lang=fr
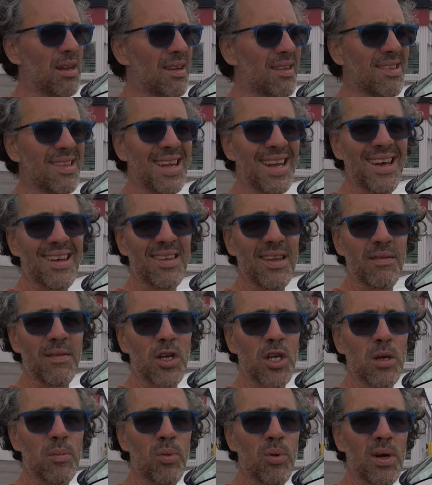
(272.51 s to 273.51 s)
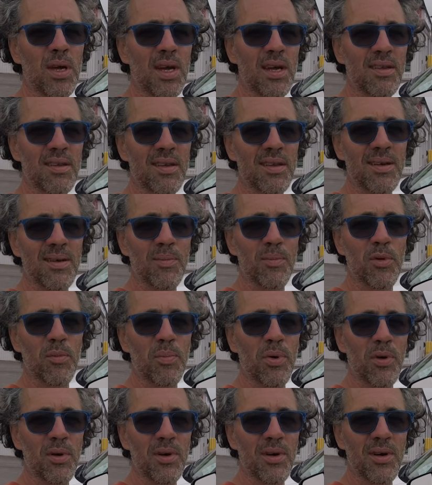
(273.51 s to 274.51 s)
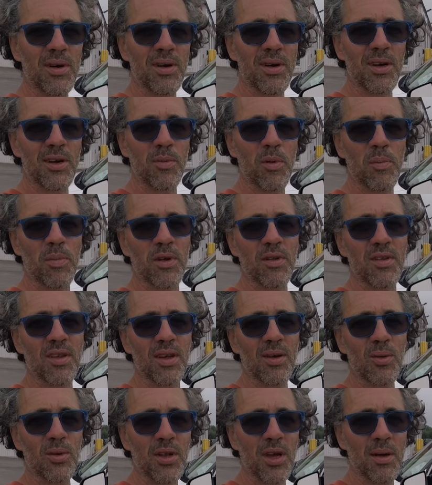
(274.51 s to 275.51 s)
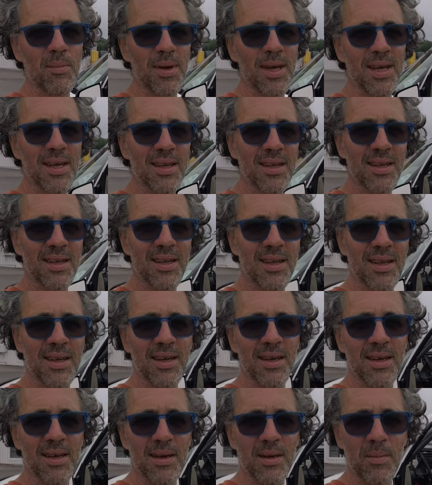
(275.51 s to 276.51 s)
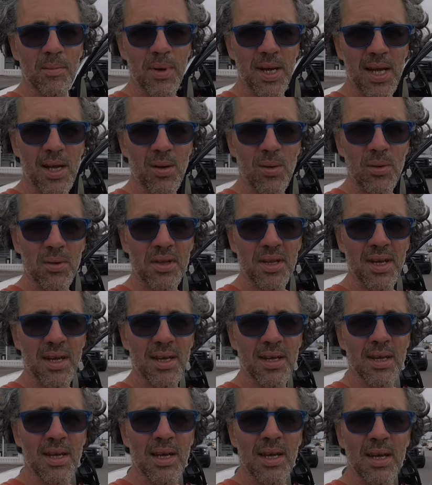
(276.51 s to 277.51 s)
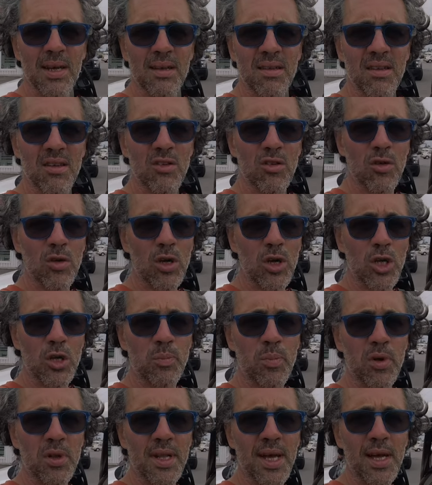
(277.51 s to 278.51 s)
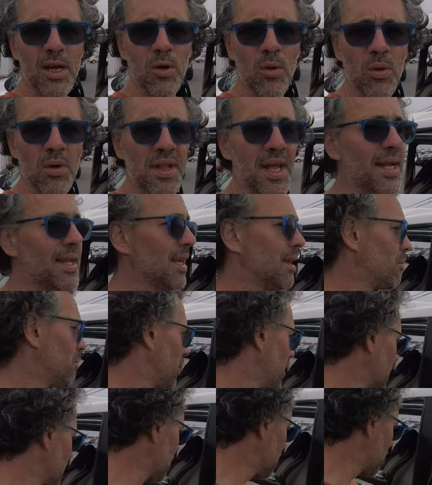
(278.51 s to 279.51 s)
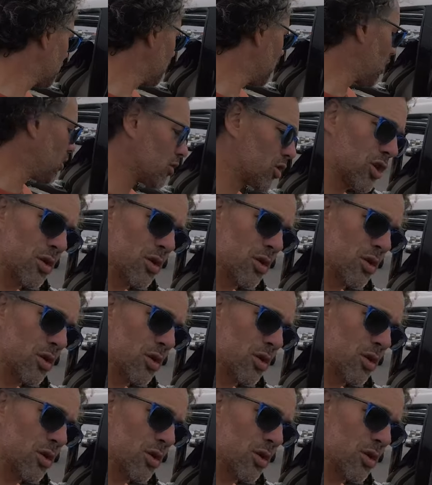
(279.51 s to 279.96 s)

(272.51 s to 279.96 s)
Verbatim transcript: excellent service chez Point S. Hein? On peut pas, euh, peut pas dire autrement. Bien content. C'est sûr que je suis pas tant content d'être pogné sur le bord du